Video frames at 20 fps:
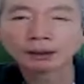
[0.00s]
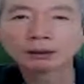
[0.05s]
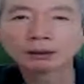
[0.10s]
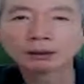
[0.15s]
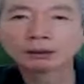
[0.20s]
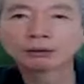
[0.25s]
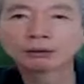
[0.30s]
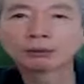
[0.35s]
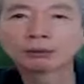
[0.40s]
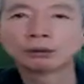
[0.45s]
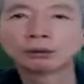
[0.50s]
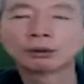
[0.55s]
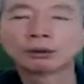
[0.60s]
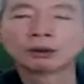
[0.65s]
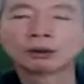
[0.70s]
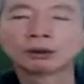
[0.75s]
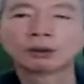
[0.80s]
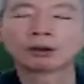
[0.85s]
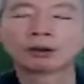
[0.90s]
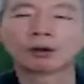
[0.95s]
그리고
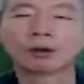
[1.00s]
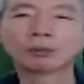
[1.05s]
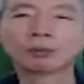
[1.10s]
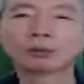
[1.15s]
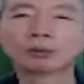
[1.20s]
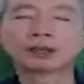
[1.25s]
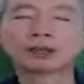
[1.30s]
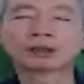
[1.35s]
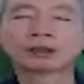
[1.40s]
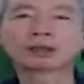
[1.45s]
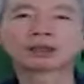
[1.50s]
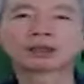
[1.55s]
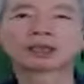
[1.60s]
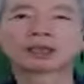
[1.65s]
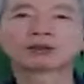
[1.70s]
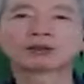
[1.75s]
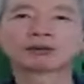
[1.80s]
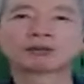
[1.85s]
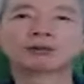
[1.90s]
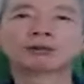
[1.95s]

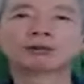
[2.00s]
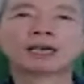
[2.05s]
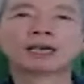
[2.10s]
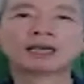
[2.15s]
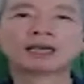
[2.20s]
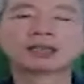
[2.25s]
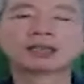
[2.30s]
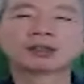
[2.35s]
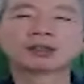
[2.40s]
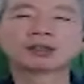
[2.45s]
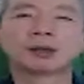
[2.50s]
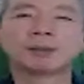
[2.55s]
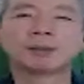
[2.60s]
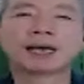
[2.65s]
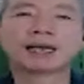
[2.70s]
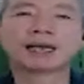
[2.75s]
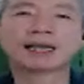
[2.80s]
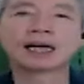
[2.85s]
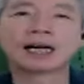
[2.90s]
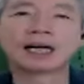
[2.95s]
어머니들께서 유의하실 점
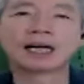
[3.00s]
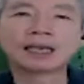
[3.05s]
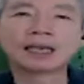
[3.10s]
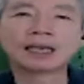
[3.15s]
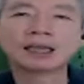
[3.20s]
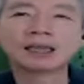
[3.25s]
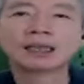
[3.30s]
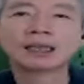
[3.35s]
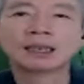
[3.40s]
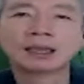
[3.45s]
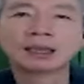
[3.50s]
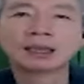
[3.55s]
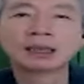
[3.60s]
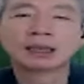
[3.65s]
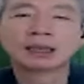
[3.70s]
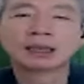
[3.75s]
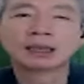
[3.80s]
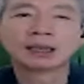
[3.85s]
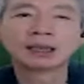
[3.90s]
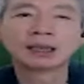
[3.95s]
하나
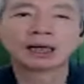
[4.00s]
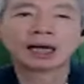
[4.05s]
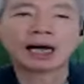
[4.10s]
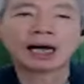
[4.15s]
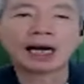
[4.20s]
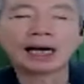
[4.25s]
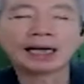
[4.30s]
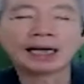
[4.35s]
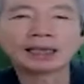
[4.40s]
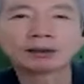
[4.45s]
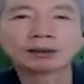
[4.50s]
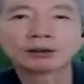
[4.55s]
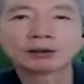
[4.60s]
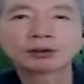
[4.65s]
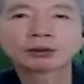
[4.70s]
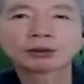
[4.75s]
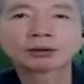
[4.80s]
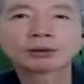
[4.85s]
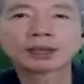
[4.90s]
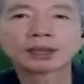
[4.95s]
아이
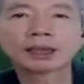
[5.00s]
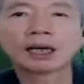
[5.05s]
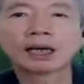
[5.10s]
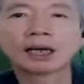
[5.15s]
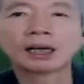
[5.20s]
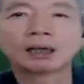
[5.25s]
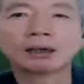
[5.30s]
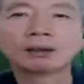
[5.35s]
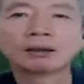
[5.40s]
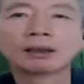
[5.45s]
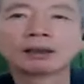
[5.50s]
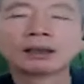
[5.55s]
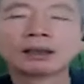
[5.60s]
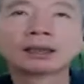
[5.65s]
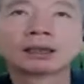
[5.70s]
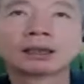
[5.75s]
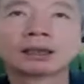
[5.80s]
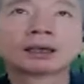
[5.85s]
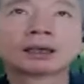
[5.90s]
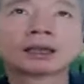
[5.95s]
제가
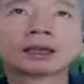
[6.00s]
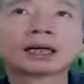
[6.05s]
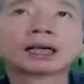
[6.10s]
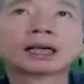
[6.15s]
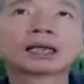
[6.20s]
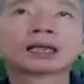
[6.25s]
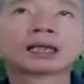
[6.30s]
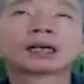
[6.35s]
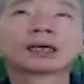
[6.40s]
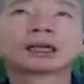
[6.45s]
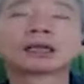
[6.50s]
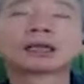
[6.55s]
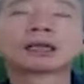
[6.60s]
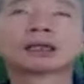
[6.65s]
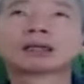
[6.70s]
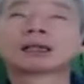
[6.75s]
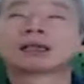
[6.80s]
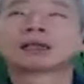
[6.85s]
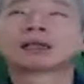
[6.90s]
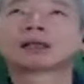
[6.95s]
어,
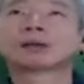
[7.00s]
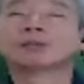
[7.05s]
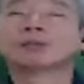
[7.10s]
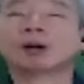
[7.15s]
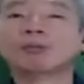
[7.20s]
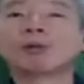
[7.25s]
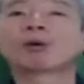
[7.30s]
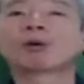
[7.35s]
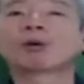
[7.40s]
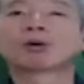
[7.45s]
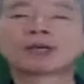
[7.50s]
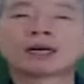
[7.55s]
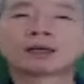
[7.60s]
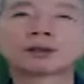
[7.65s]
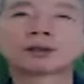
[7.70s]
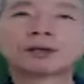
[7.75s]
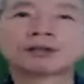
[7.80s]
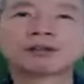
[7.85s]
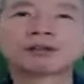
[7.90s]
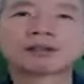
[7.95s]

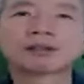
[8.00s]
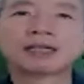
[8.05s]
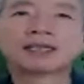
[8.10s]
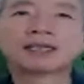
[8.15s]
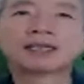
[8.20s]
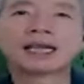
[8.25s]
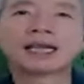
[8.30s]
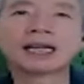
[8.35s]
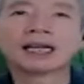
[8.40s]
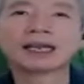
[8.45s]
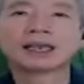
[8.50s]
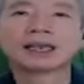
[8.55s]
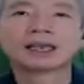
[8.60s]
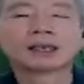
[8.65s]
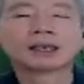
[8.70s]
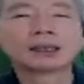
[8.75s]
면목고등학교 있을 때인데